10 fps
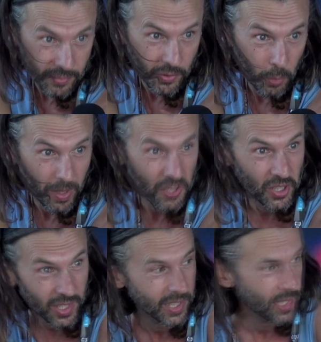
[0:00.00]

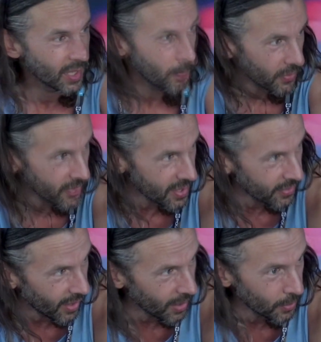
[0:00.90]
wyobrażenia na temat
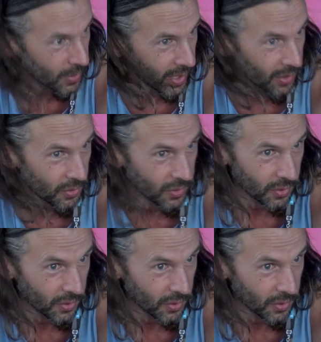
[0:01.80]
festiwalu, tego,